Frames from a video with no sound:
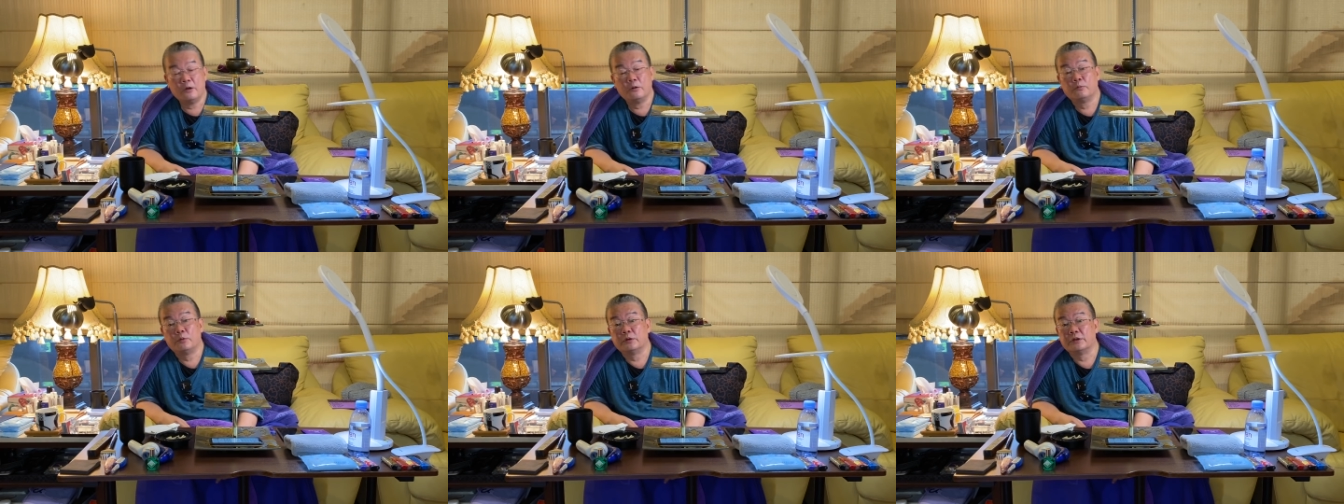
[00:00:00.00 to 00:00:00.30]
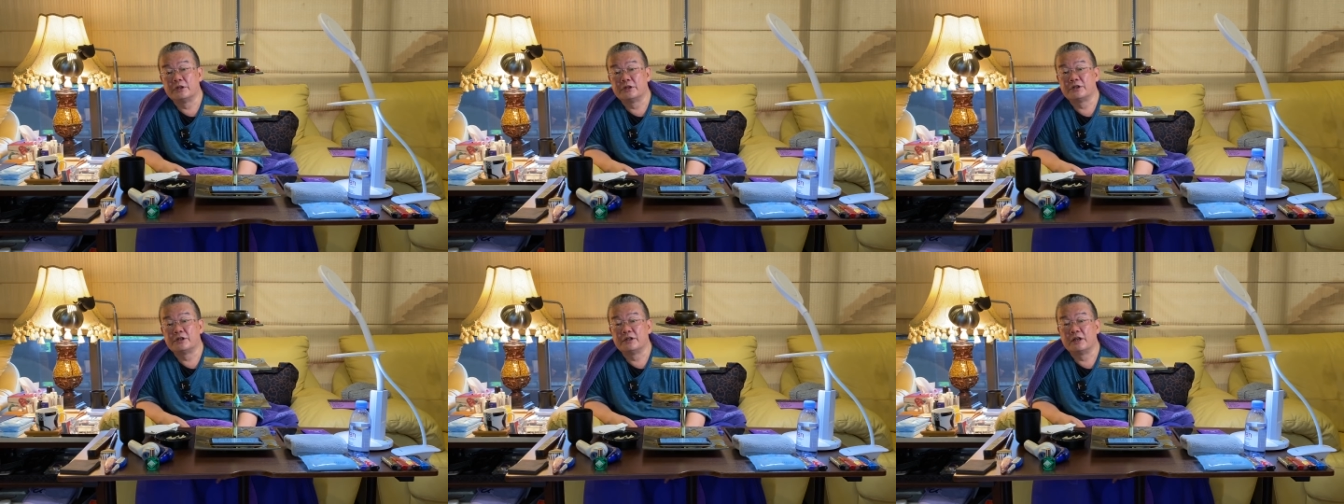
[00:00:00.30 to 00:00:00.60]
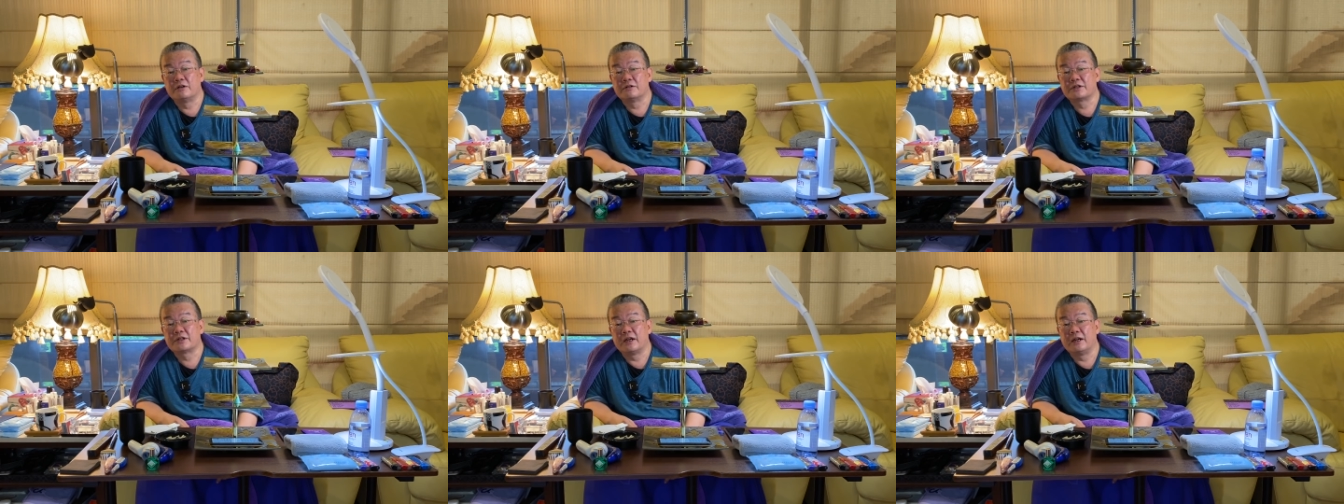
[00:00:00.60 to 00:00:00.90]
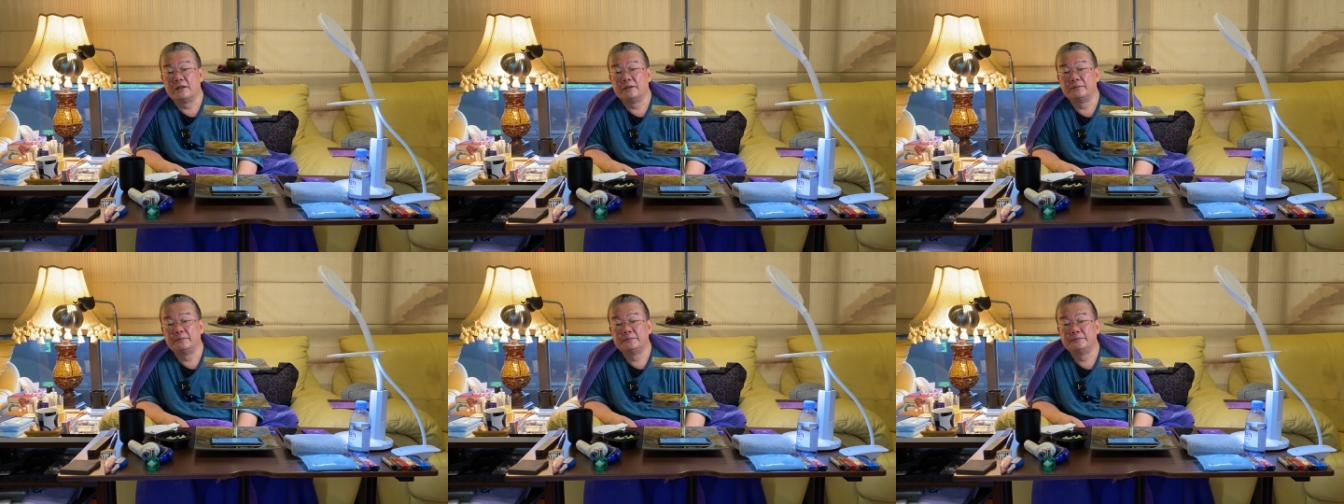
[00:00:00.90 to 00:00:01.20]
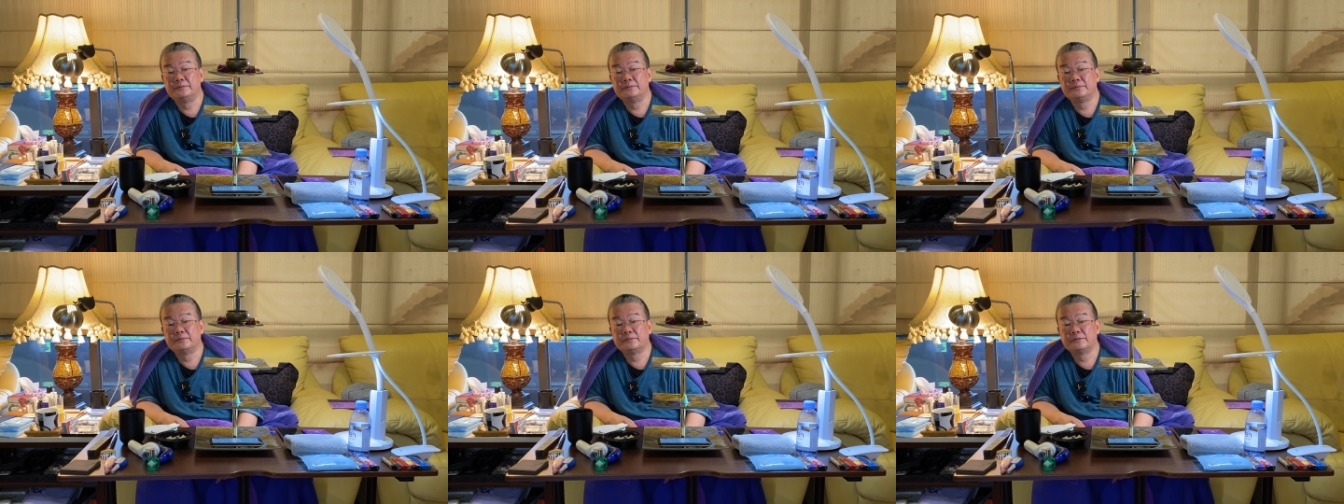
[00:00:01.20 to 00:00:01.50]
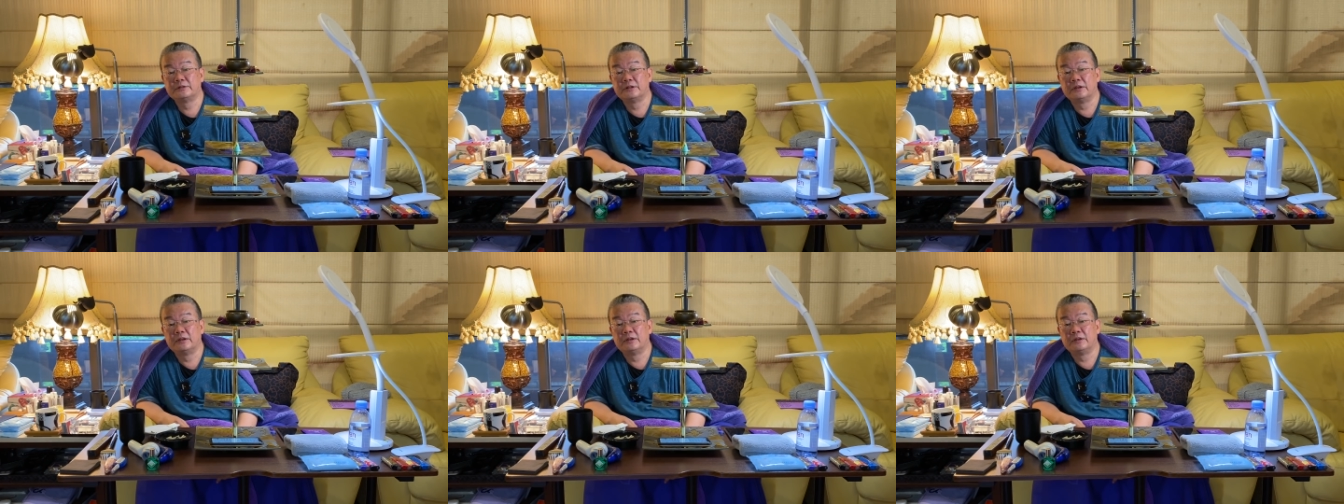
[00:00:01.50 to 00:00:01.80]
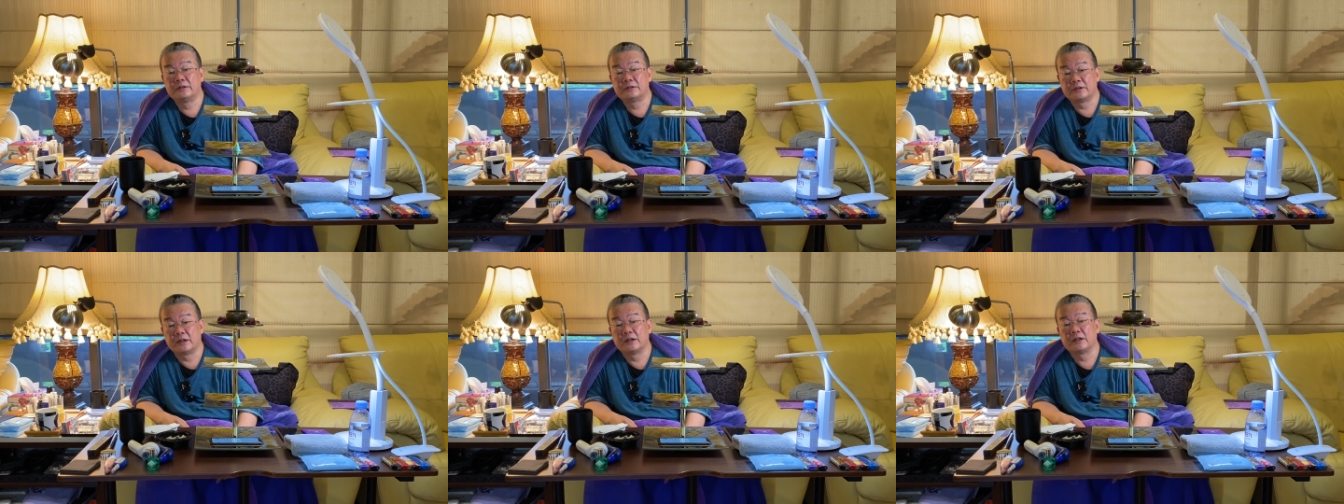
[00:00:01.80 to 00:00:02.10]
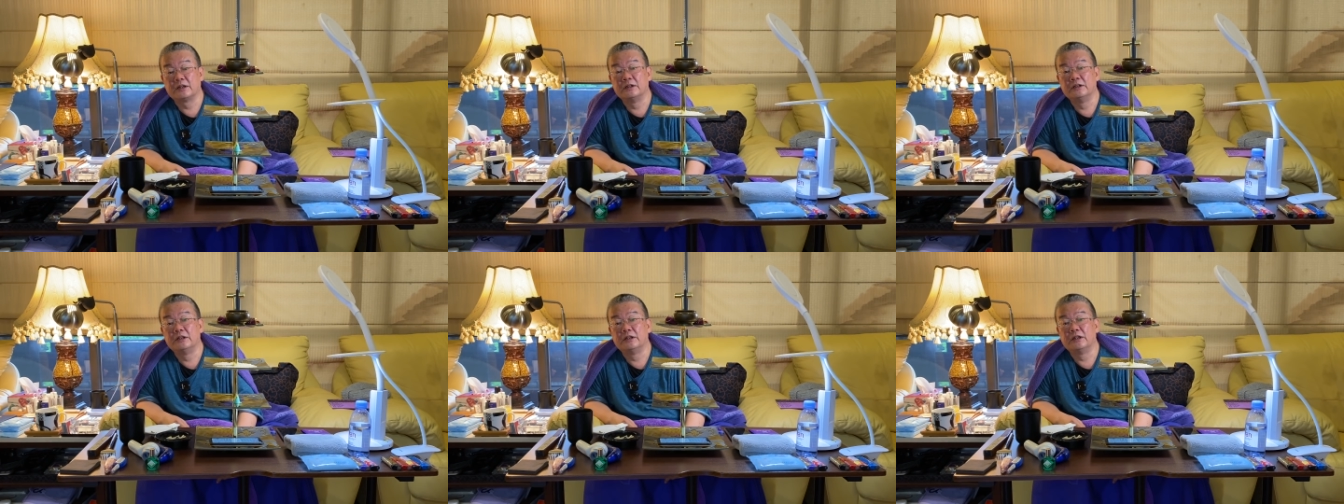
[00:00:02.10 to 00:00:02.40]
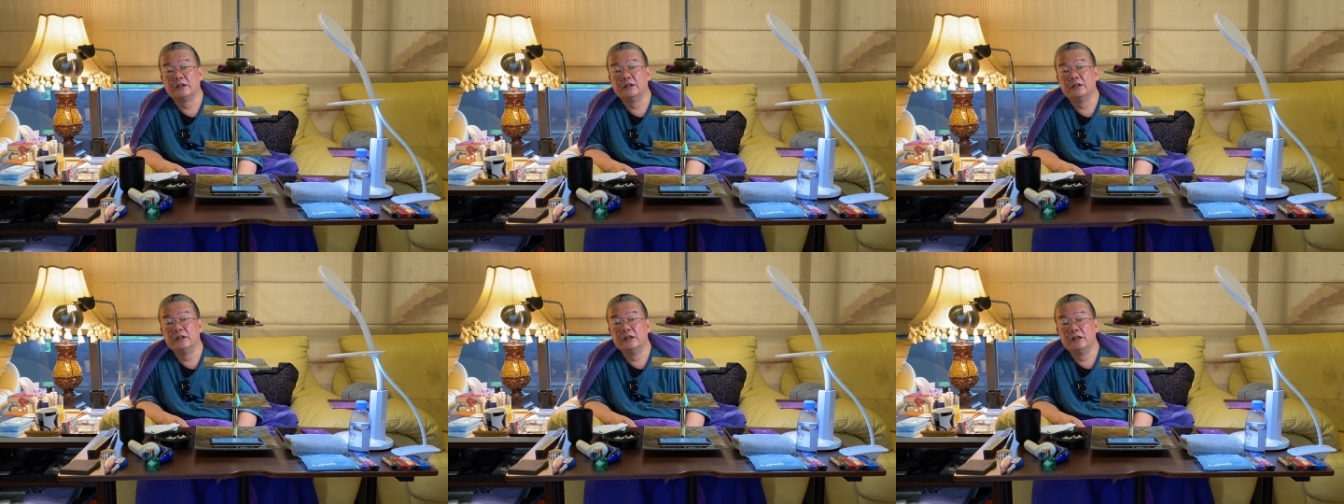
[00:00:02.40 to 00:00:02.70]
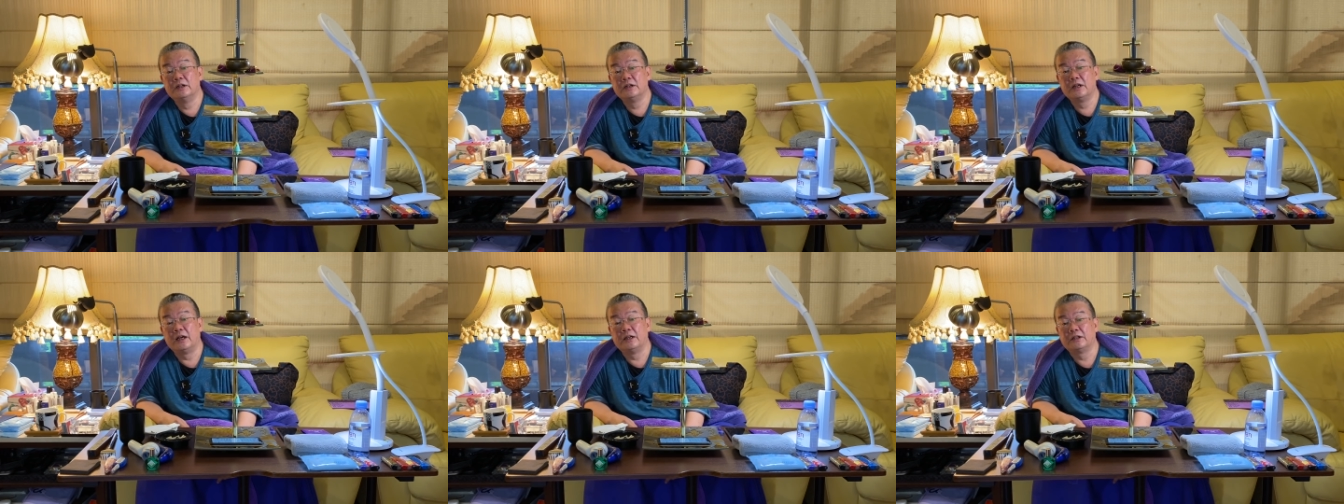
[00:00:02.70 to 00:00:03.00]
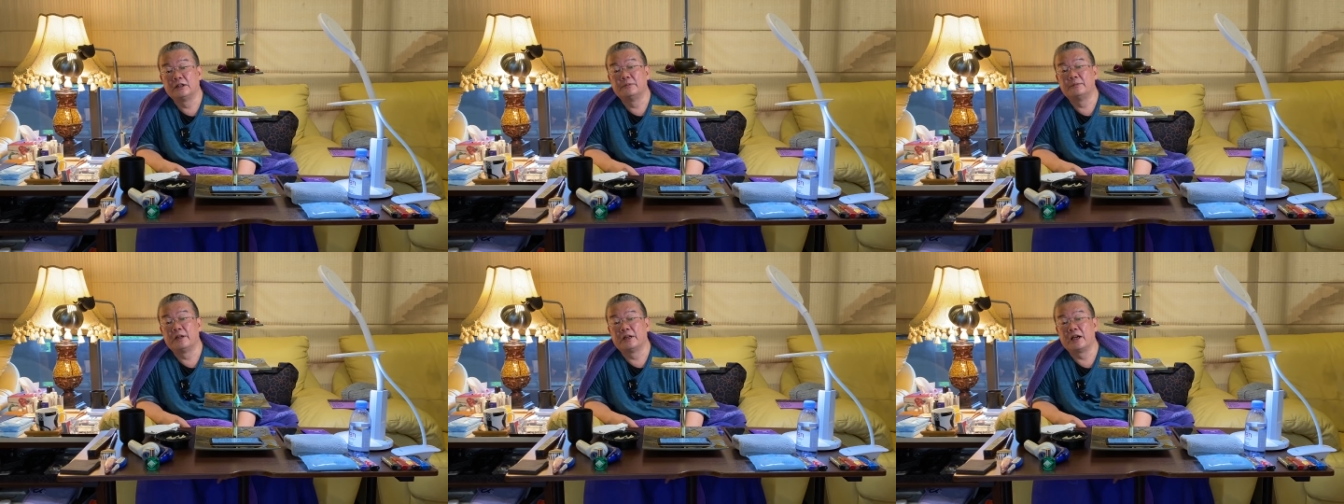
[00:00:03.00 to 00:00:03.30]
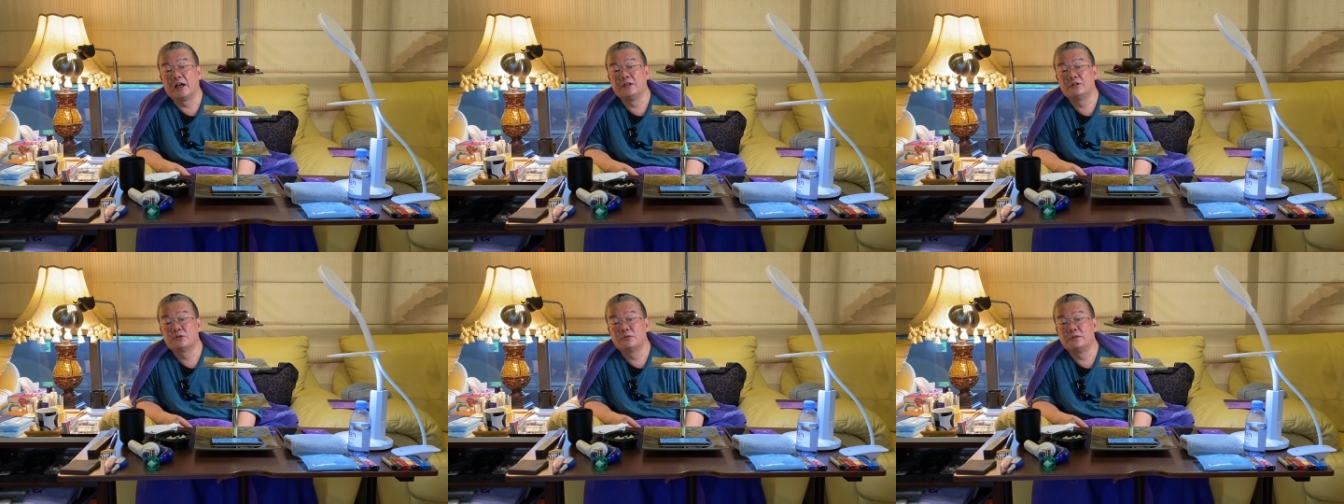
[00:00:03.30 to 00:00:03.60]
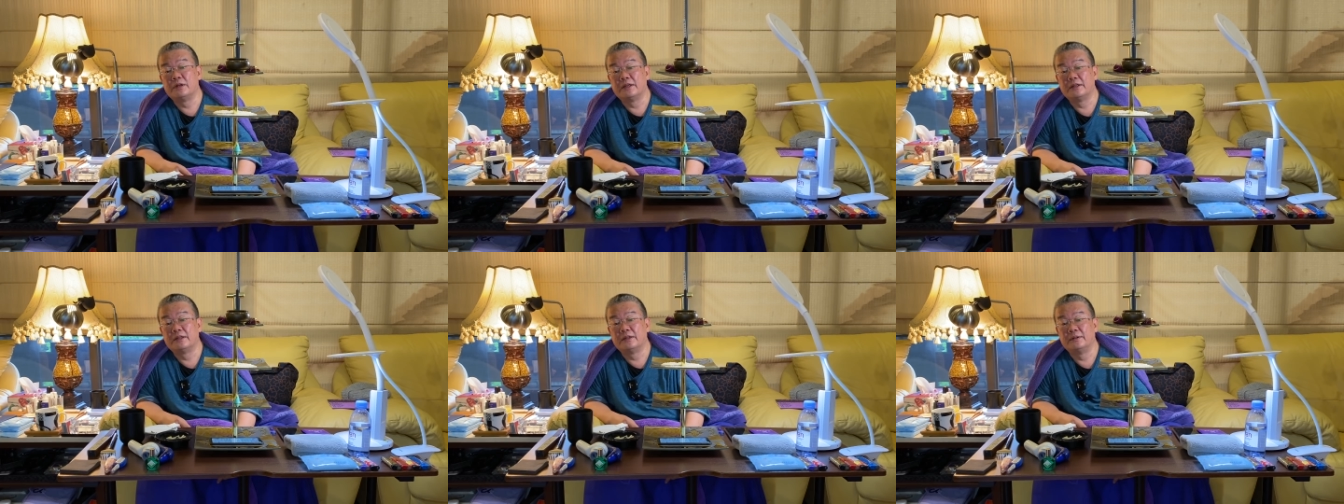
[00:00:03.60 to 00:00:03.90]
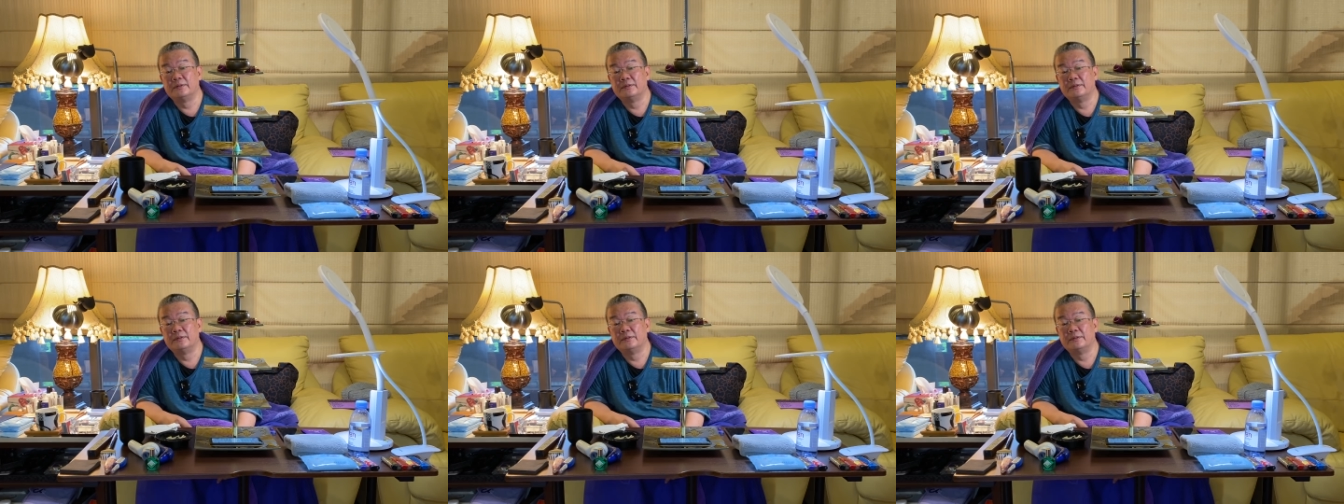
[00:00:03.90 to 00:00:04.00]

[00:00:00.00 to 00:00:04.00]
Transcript: 菩提行道沙，哦才可以的，那还特别开出来的。